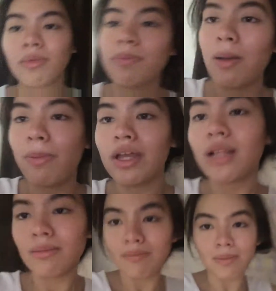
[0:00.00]
Kami
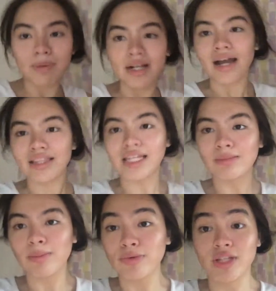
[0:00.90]
papayat. May pagkain na
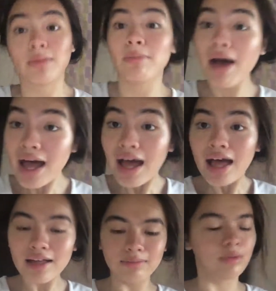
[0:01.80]
naman po sa baba.
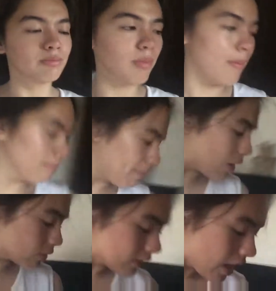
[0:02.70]
Yung
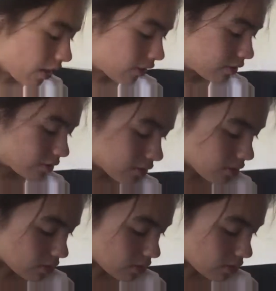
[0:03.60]
paute. Oh